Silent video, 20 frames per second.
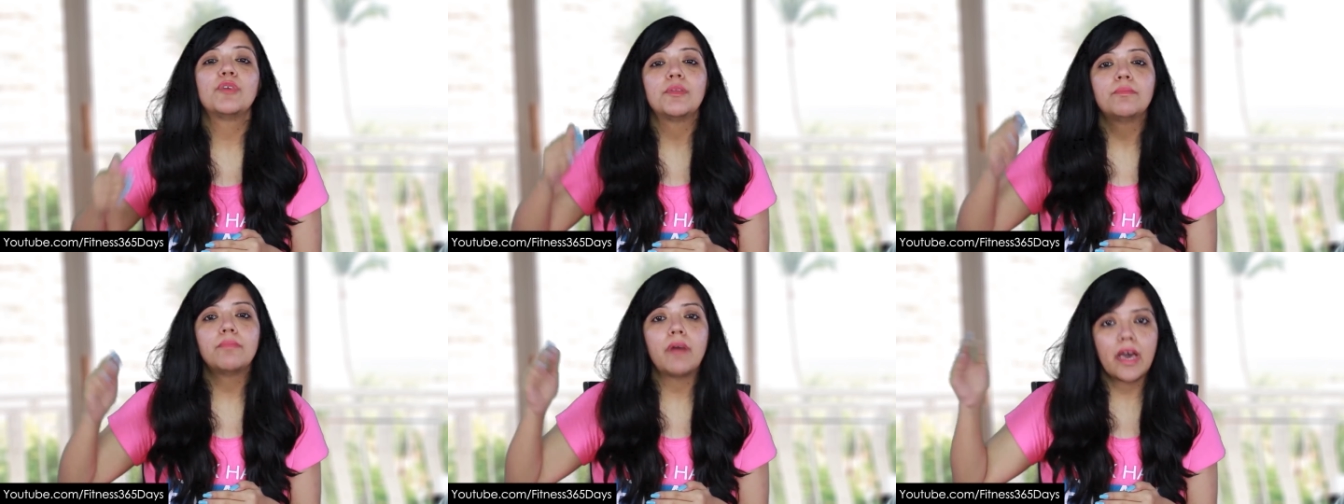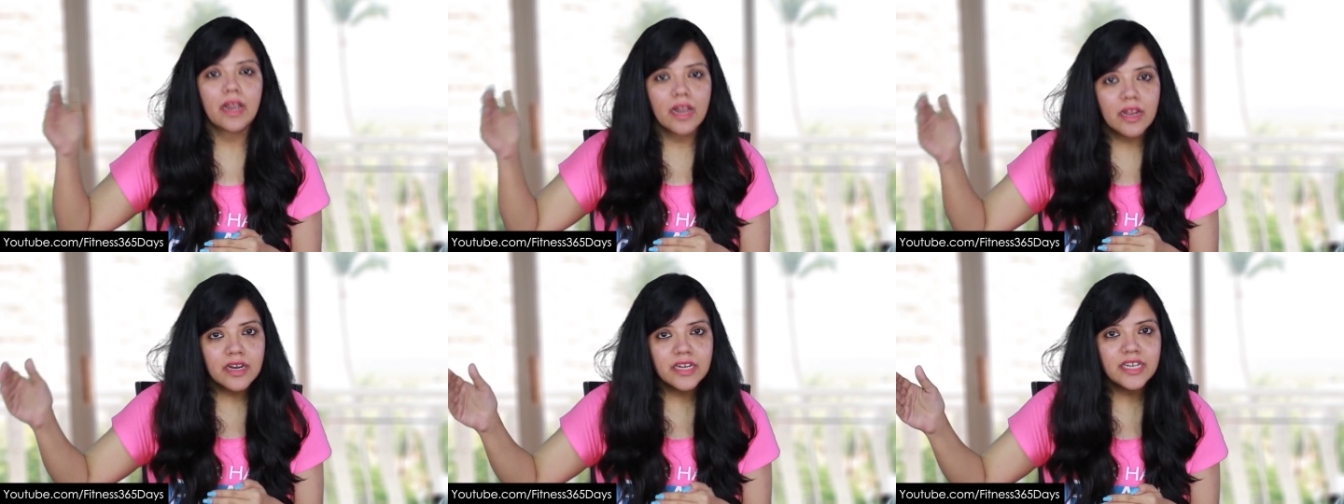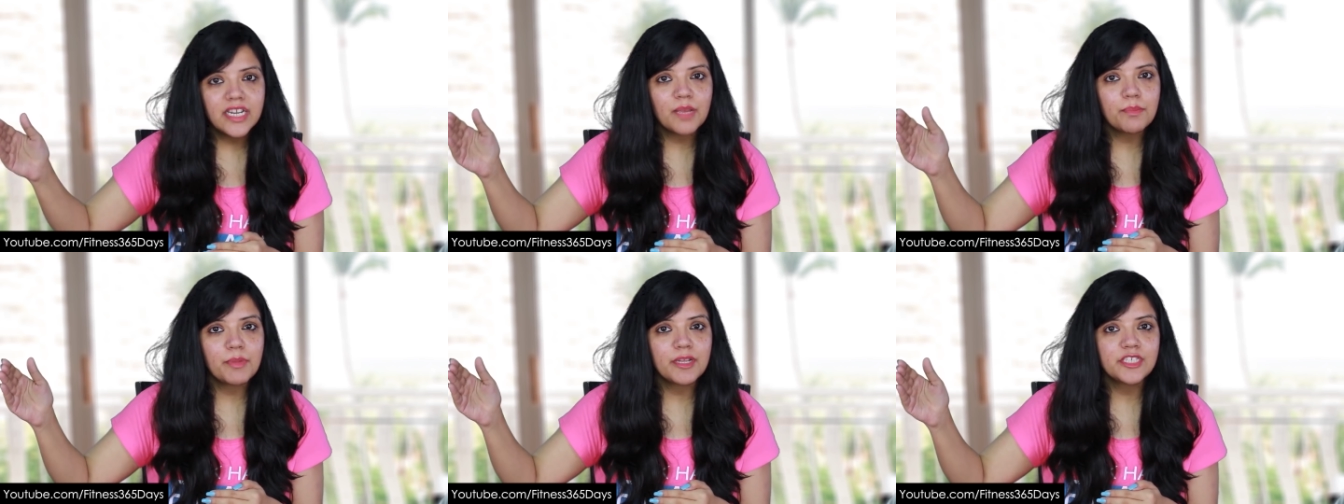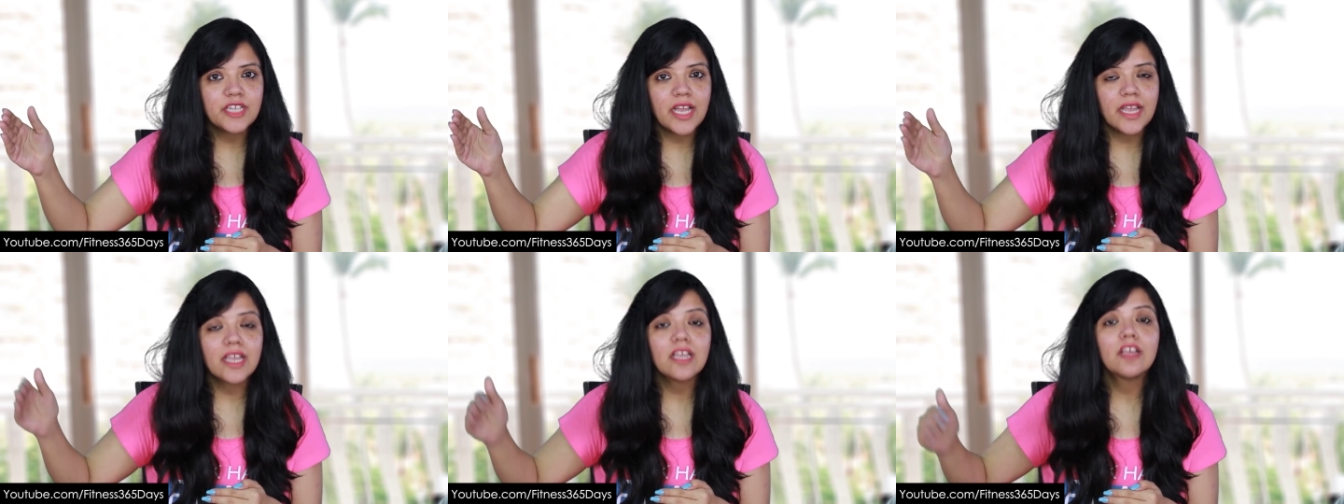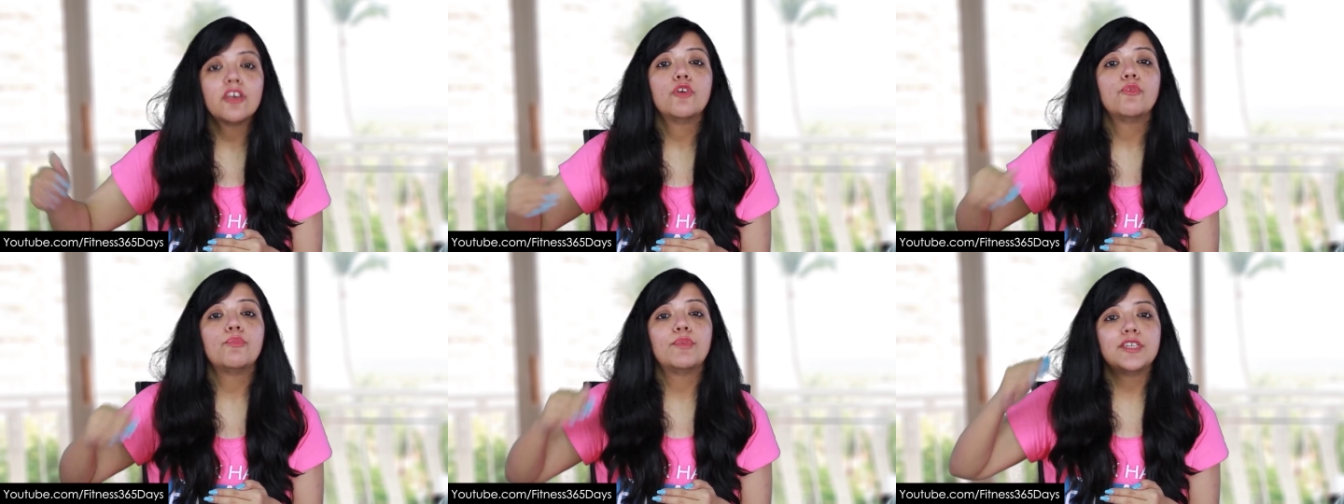फिर 12 घंटे पे
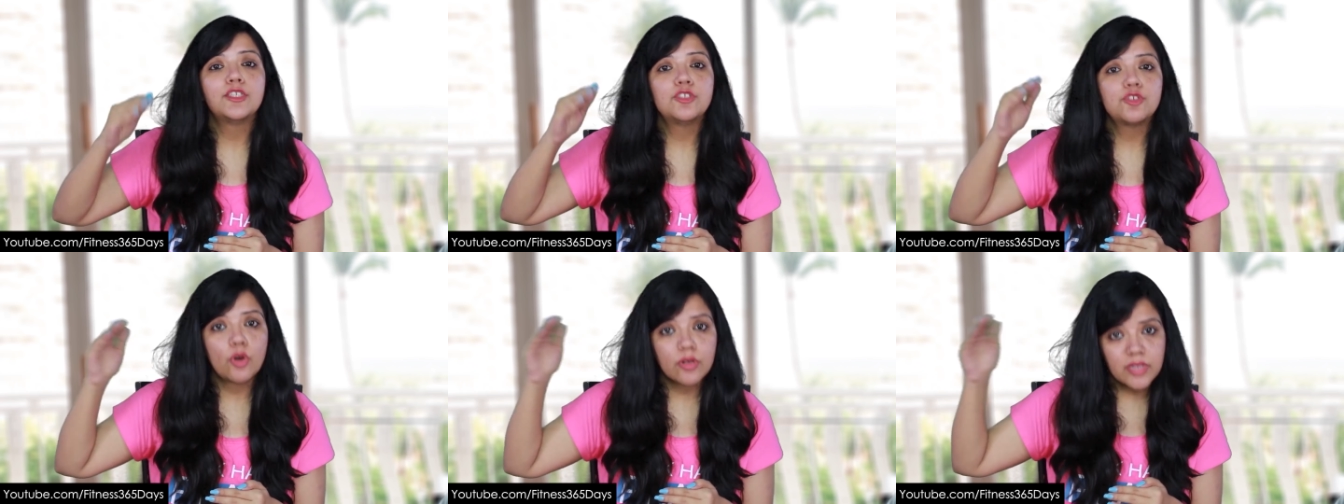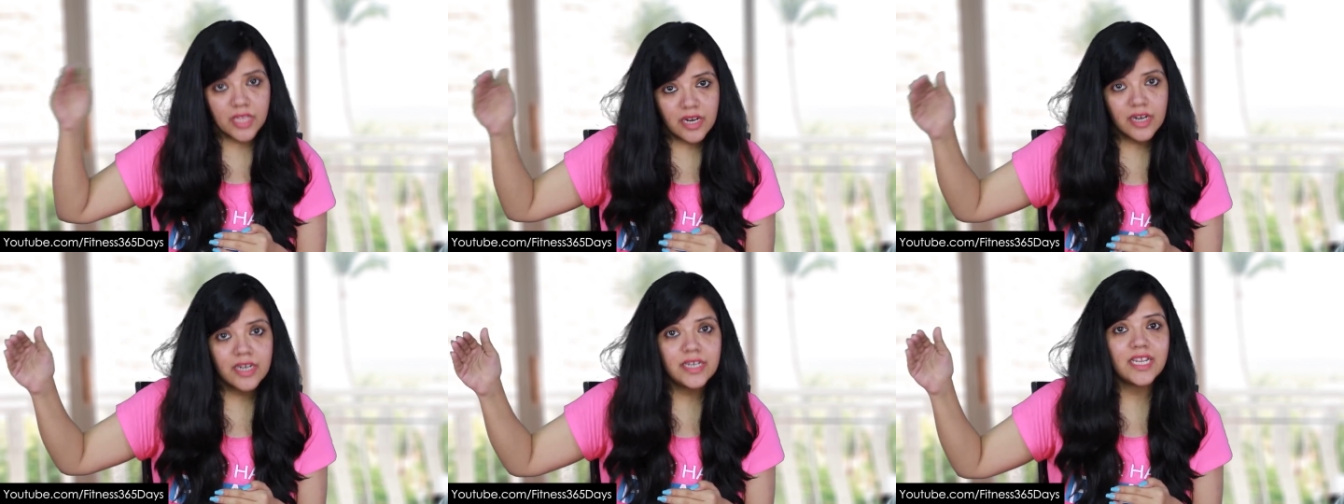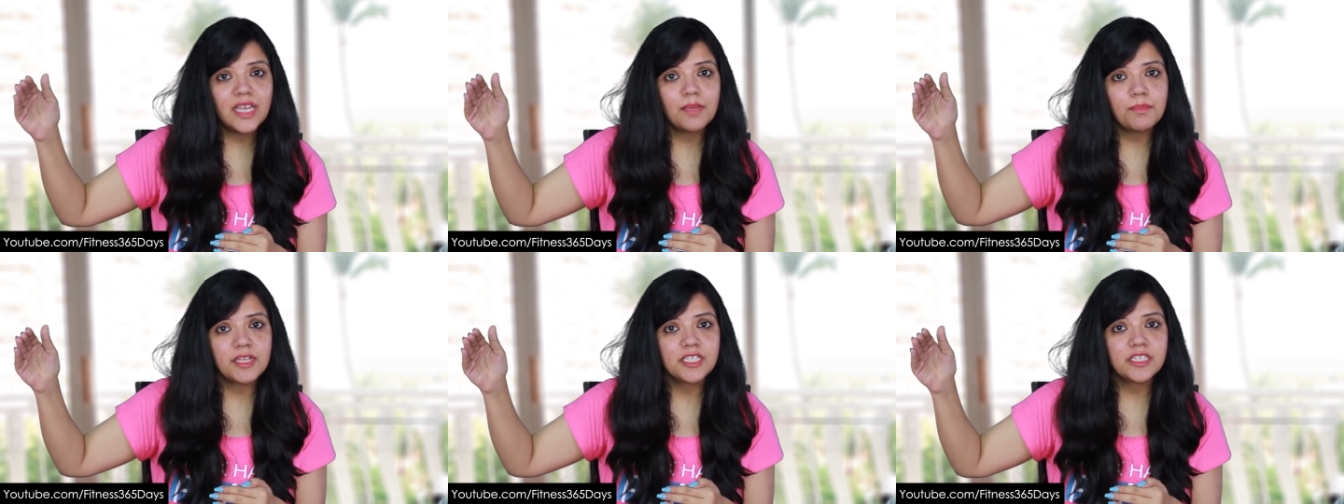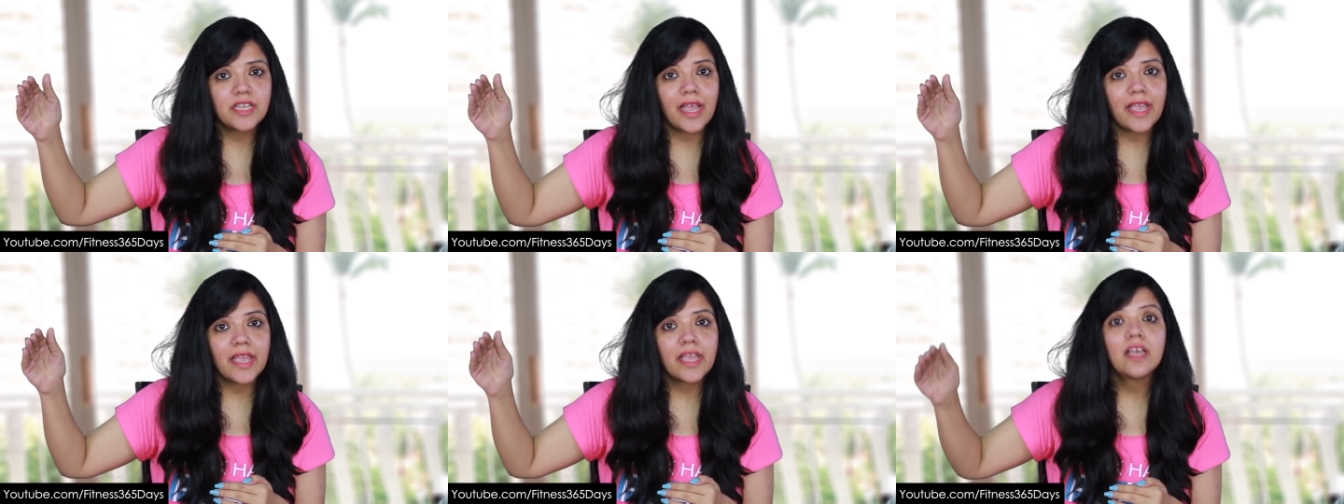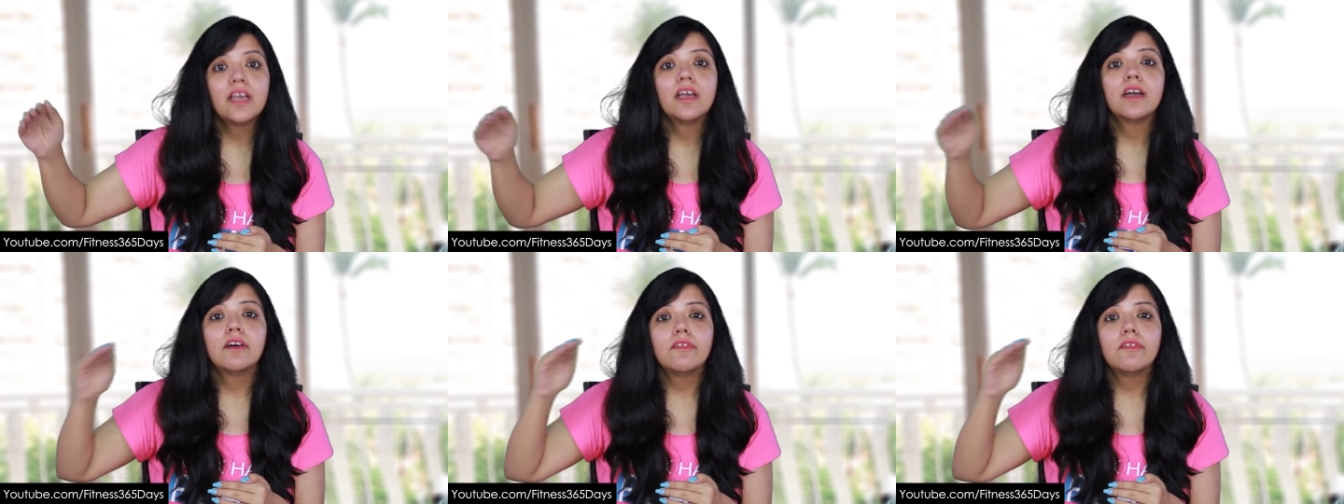जाएं फिर 14 घंटे पे जाएं